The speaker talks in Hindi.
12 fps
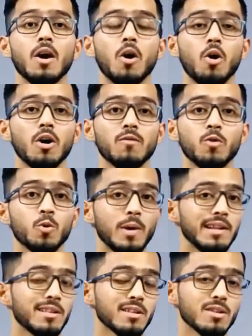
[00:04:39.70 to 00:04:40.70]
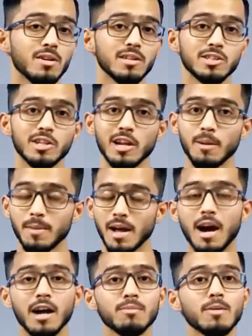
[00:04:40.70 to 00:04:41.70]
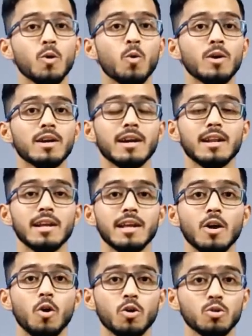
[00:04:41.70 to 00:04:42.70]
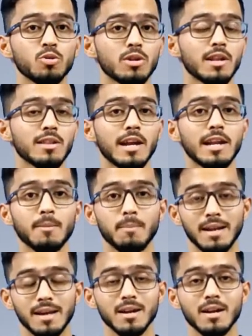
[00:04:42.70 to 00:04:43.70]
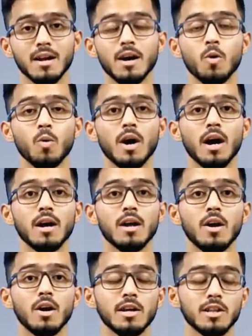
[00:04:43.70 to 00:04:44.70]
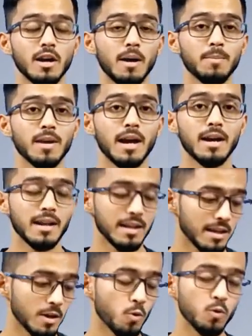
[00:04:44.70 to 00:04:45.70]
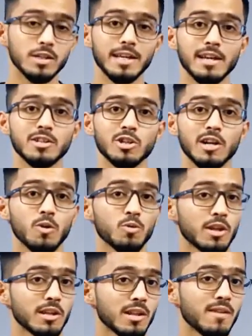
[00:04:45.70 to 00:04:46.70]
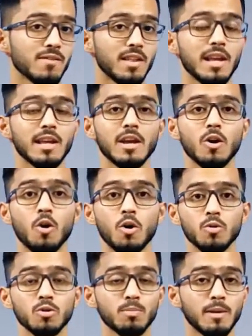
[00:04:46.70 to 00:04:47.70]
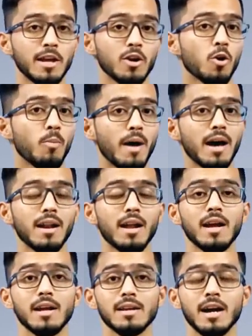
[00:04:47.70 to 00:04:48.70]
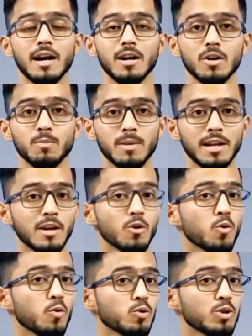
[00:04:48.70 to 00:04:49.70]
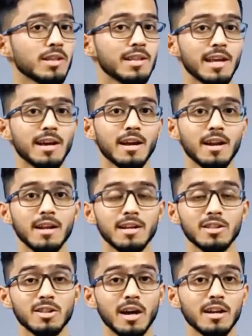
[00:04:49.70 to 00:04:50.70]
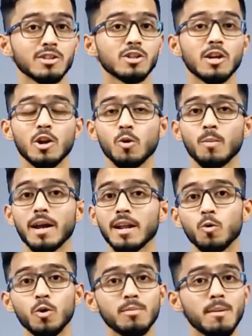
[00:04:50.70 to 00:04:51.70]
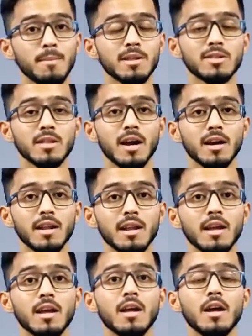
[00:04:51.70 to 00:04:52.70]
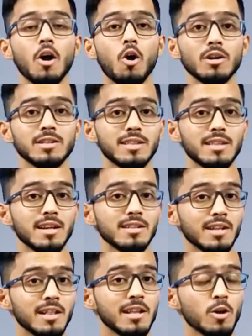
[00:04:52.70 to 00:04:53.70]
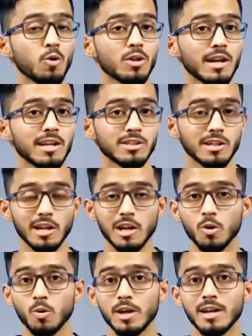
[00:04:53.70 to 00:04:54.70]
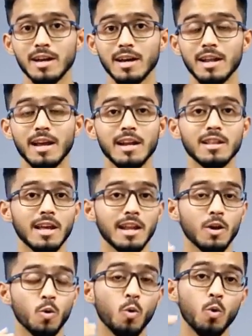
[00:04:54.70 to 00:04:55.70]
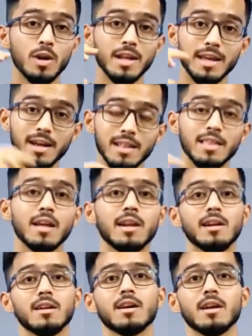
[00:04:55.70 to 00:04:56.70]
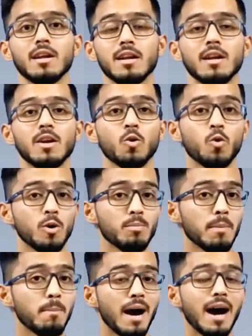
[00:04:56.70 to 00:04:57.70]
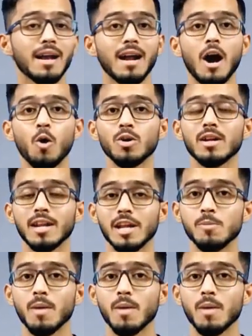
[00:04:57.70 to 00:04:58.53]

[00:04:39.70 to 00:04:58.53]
और वो 20 से 30 शटल अपने हाथ में होल्ड करेंगे और दूसरे साइड एक प्लेयर खड़ा होगा अब क्या करेंगे कोच एक एक शटल उसके तरफ देंगे और उस प्लेयर को मारना है यहाँ प्लेयर को कोशिश ये कर रहे हैं कि सारे शटल को मारे कोई भी मिस ना करें और जितनी जल्दी हो सके शटल को हिट करें एंड सारे कोर्ट के अंदर हिट करे कोई भी बाहर आउट नहीं